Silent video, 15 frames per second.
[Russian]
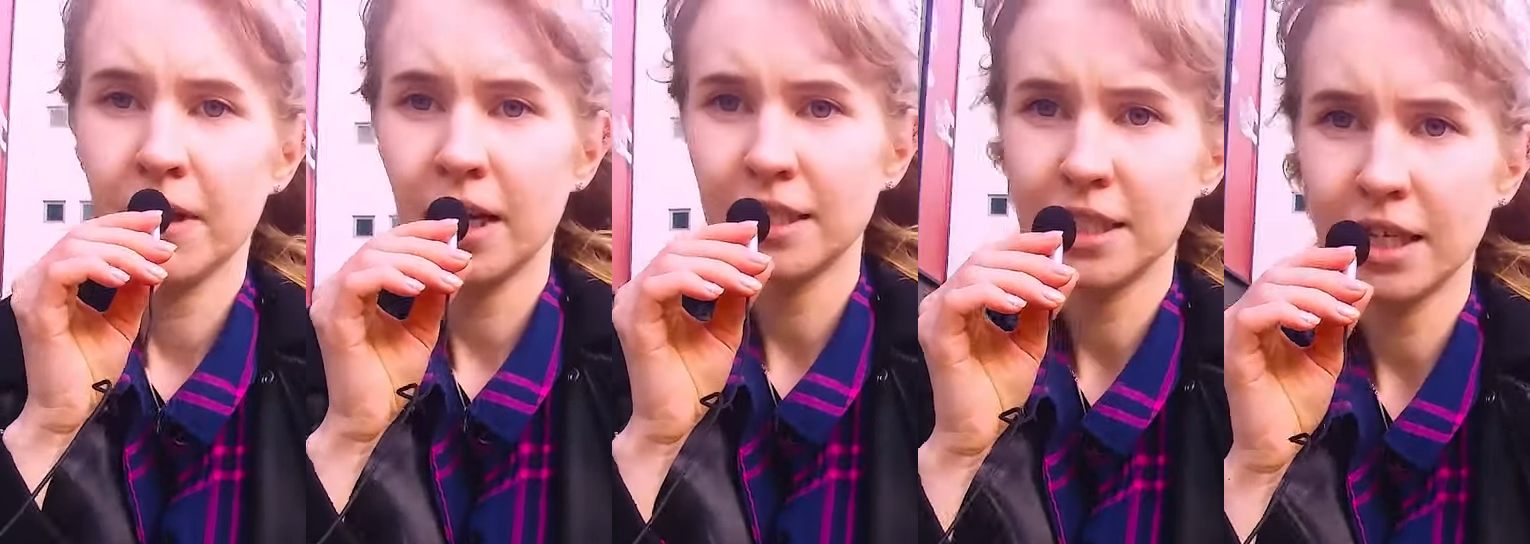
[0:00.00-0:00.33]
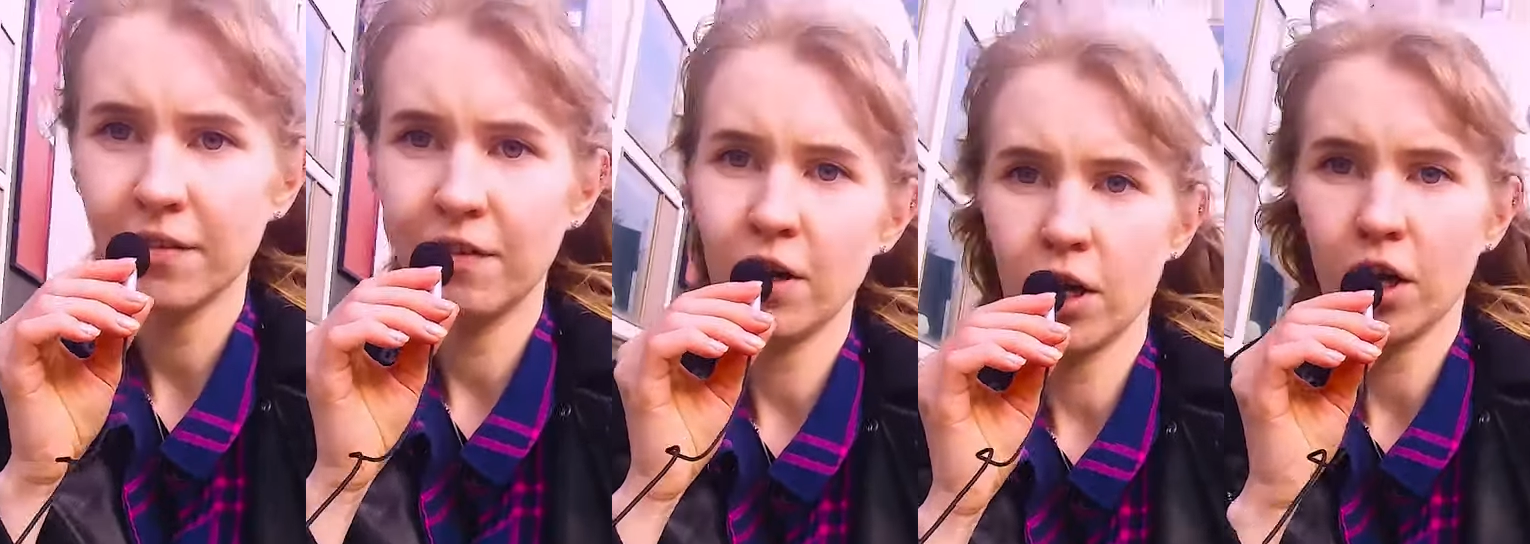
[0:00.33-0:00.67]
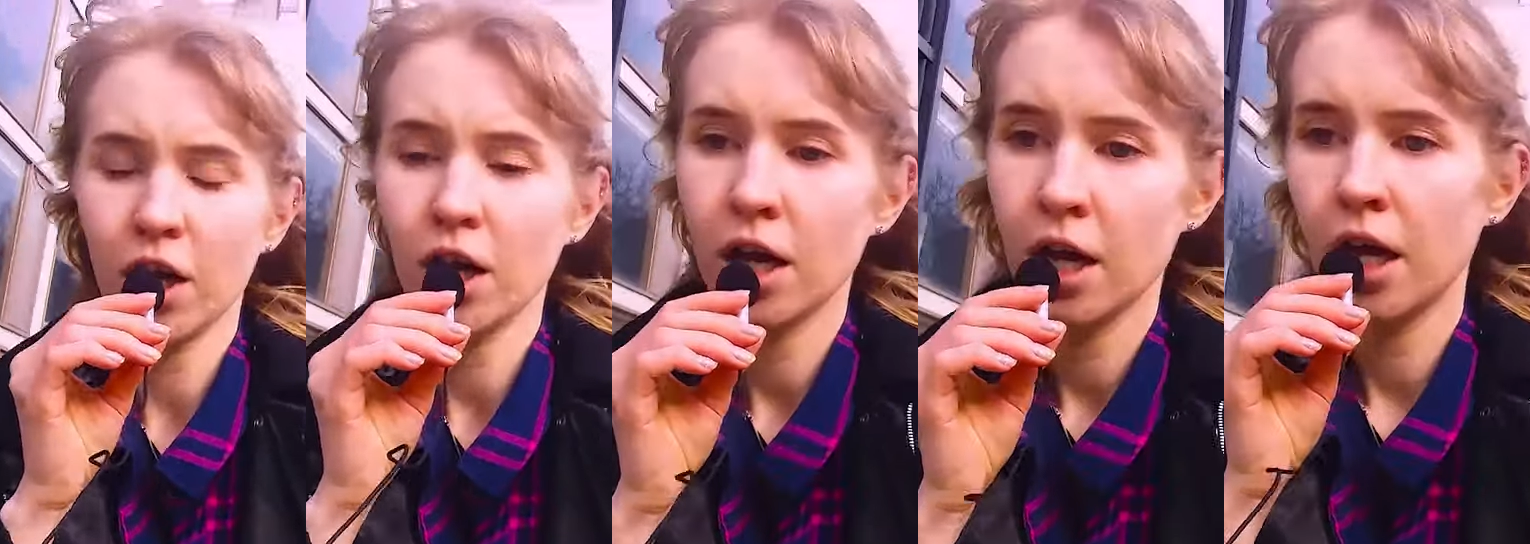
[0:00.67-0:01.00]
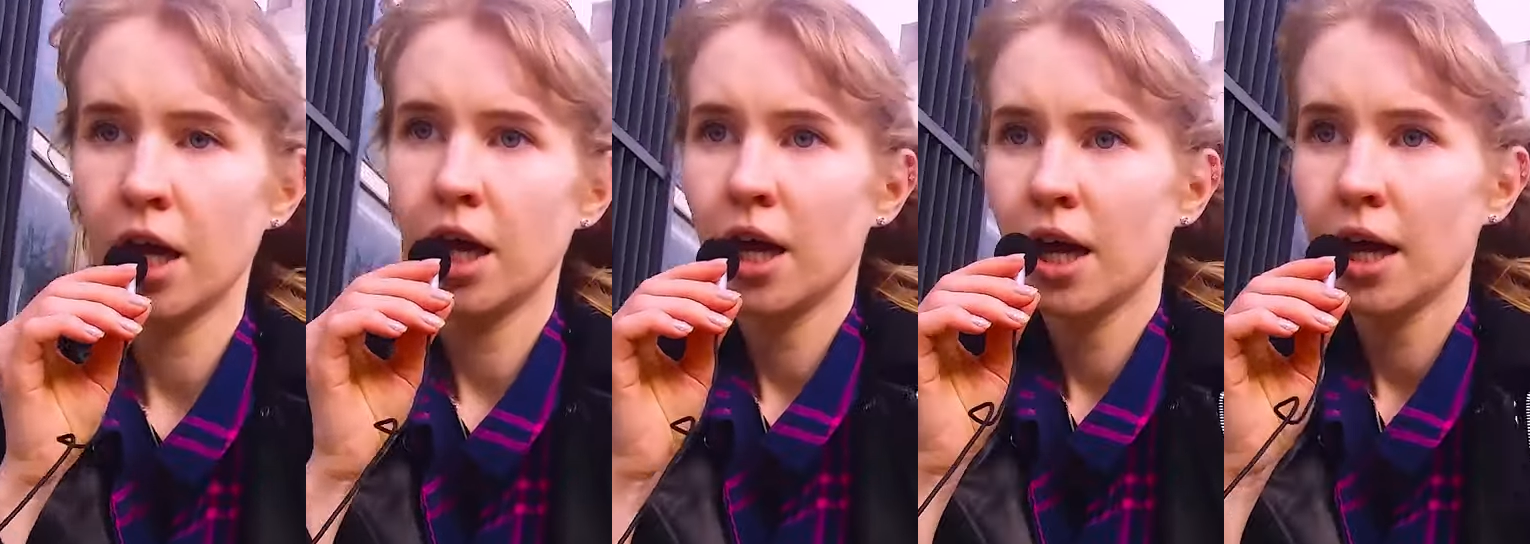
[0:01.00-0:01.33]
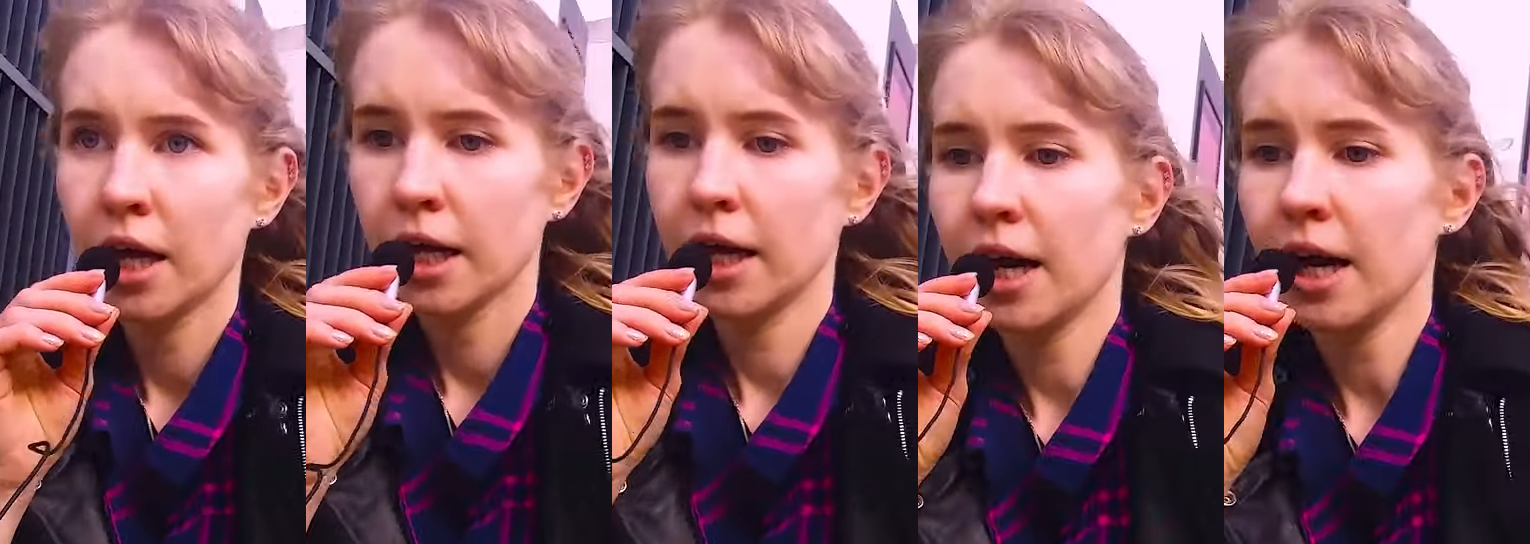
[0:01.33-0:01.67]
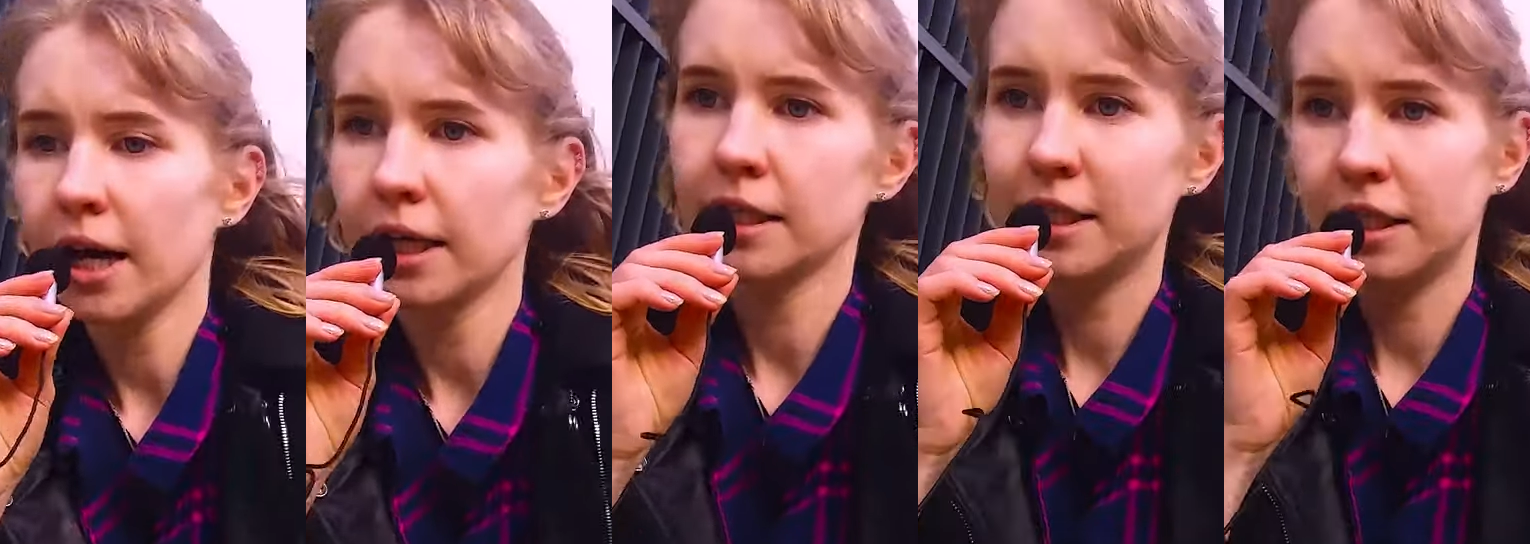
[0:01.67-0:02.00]
Оставлю
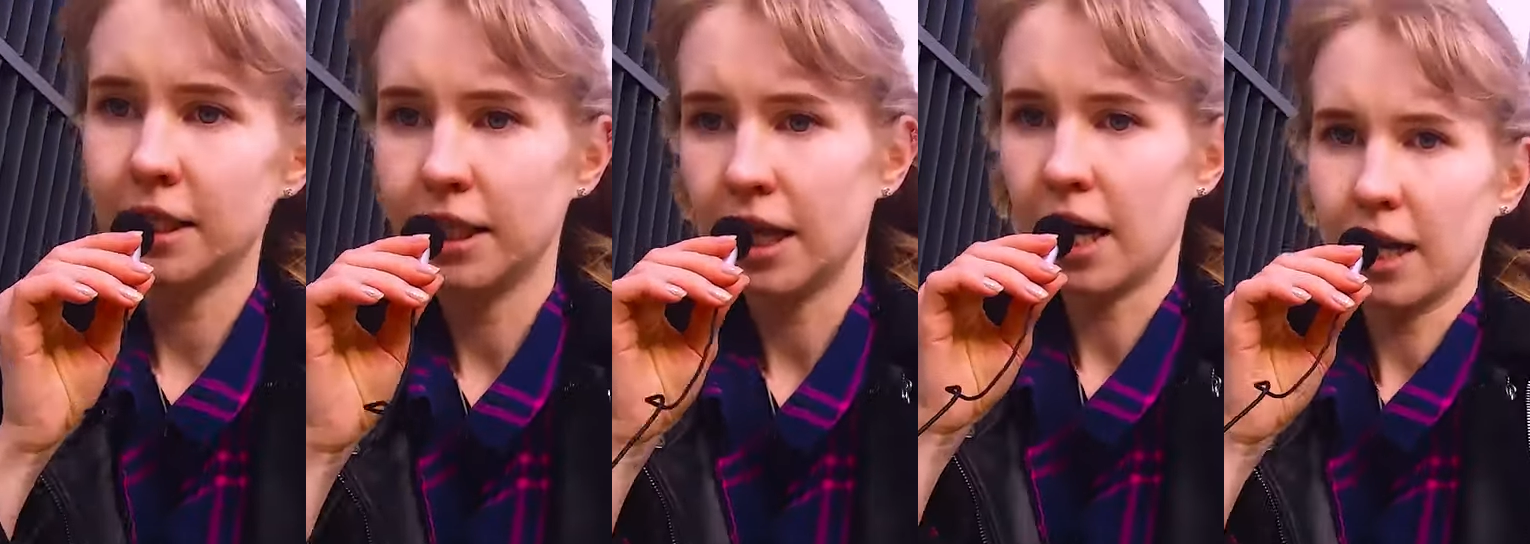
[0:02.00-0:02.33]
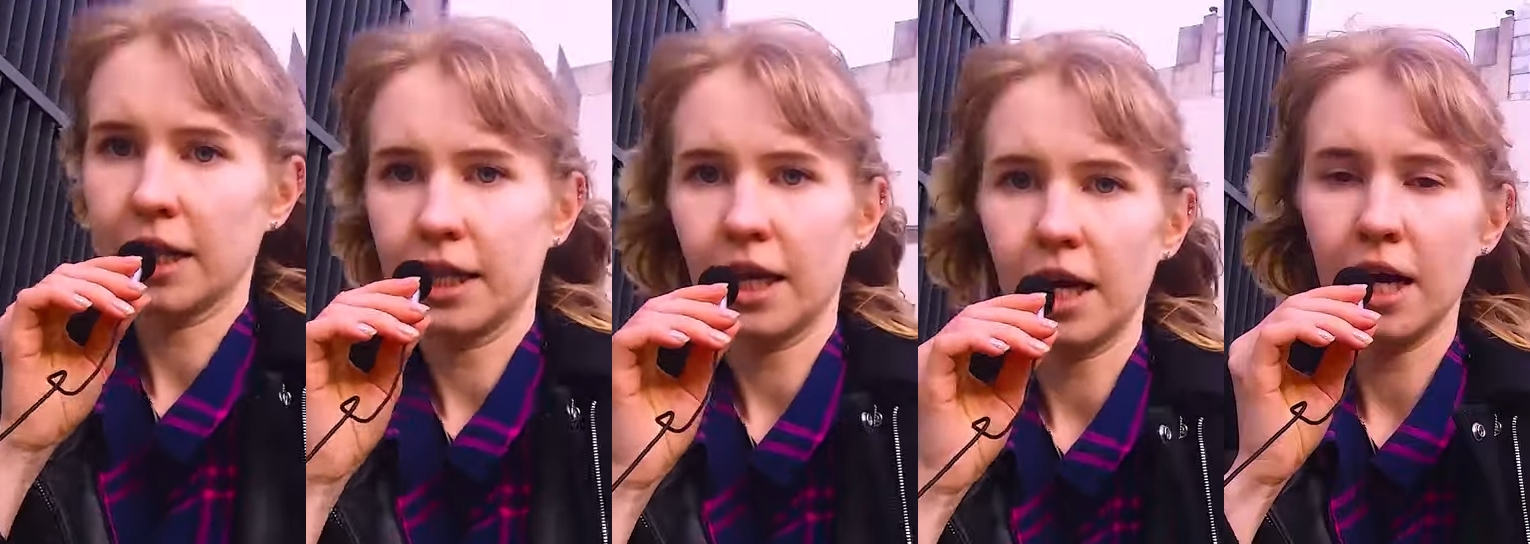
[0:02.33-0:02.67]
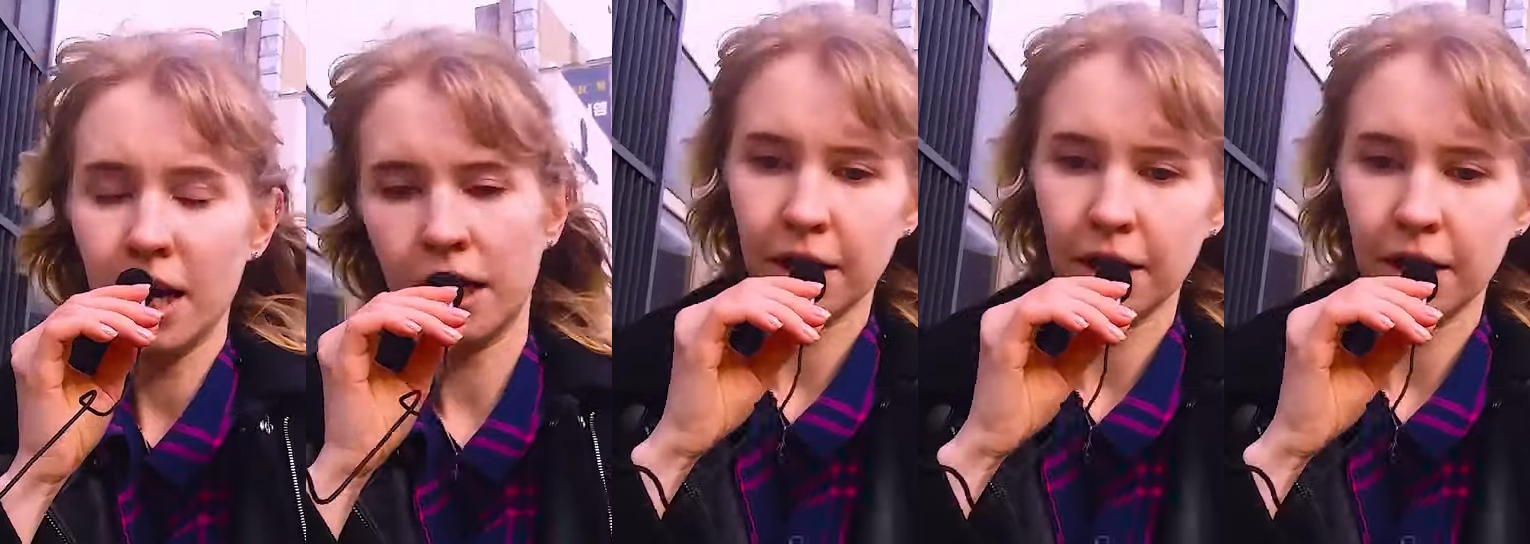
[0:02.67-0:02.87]
координаты,